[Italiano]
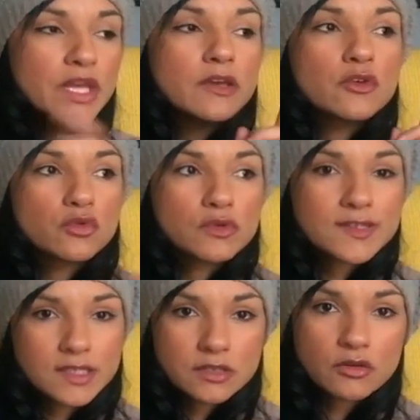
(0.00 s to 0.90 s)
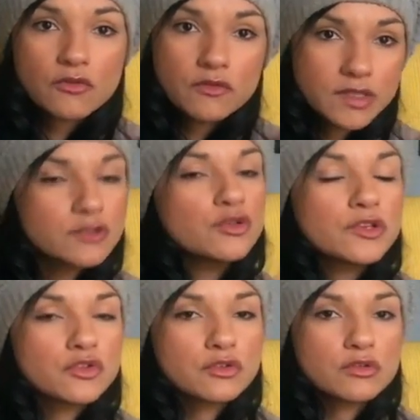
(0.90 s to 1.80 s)
io sul sito ho visto
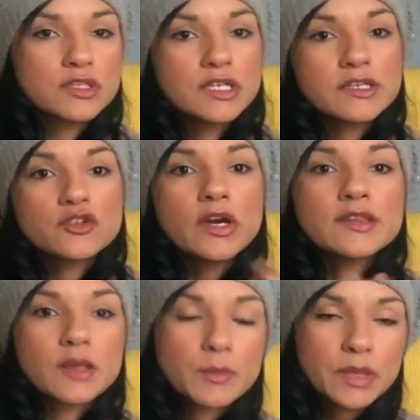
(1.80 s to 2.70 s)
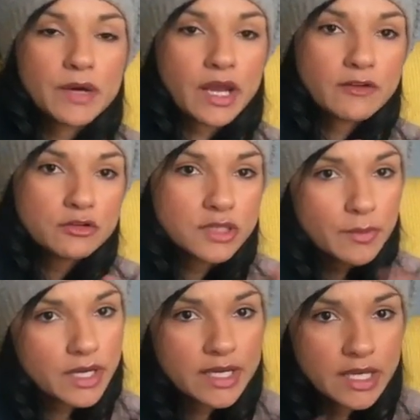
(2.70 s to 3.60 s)
che ci sono delle ricette e preparavano dei
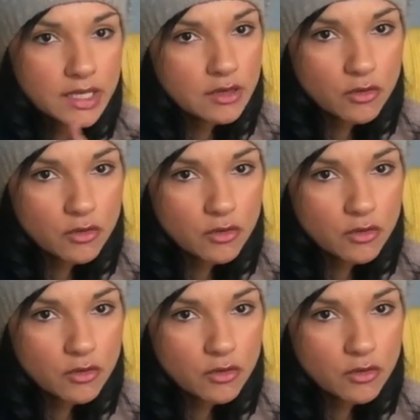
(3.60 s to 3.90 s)
pancake